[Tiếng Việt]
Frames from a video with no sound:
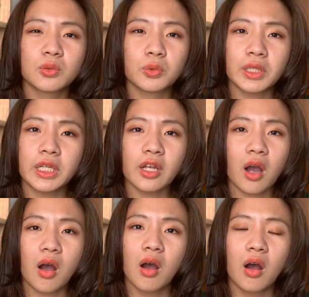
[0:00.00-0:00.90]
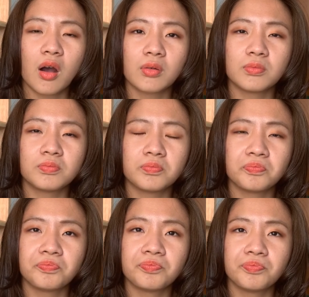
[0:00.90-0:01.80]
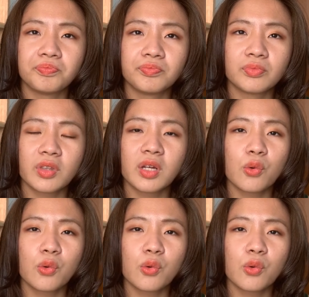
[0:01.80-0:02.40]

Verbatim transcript: cuốn gì nhỉ um, The